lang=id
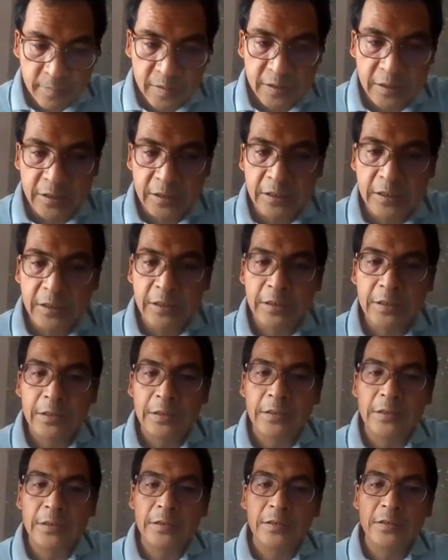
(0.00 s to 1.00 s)
Jadi
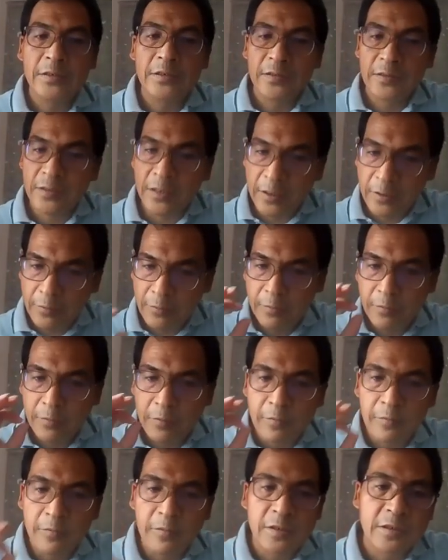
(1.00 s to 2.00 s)
satu
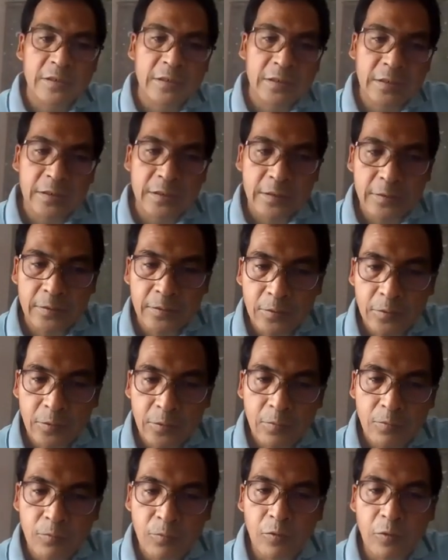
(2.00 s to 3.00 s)
clue di sini
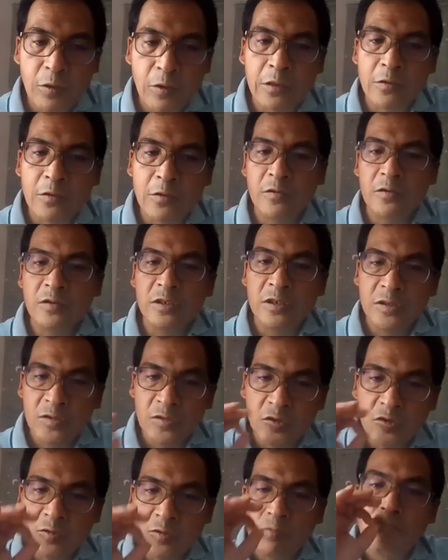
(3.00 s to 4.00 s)
bukan kok
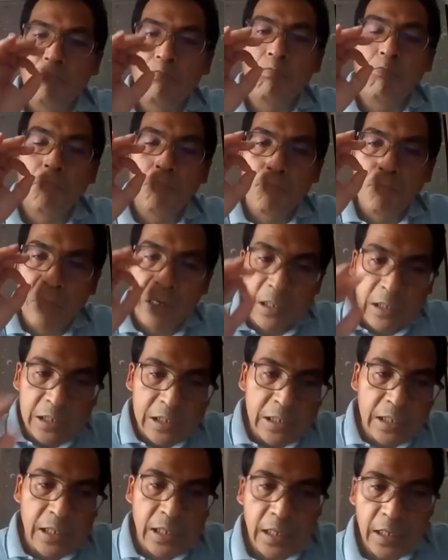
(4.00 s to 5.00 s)
Yesus
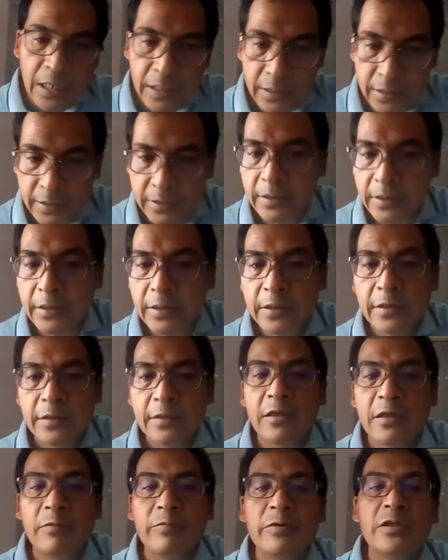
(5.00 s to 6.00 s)
menghilang,
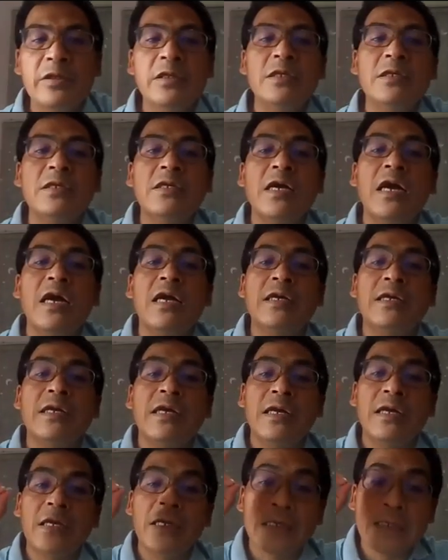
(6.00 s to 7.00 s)
tapi tidak
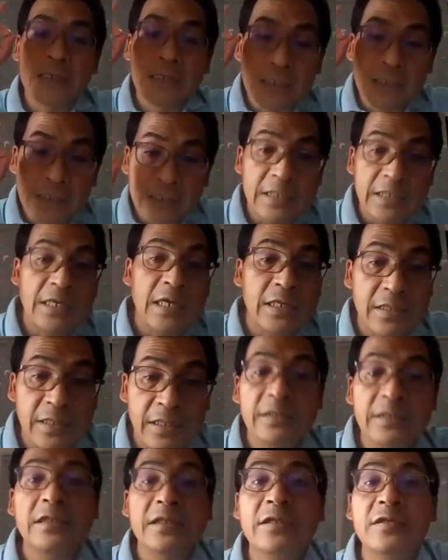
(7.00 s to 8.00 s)
ada
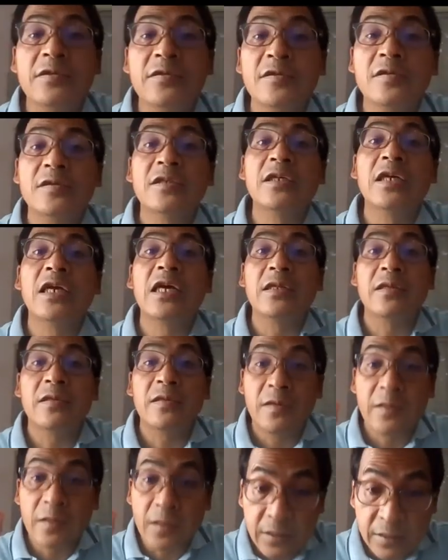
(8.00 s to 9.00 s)
kegiatan Yesus yang
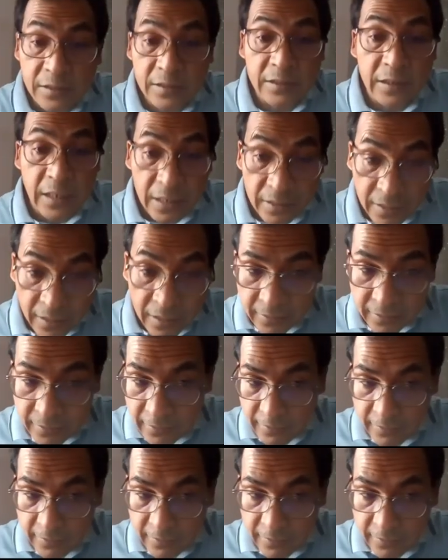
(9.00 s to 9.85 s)
tercatat.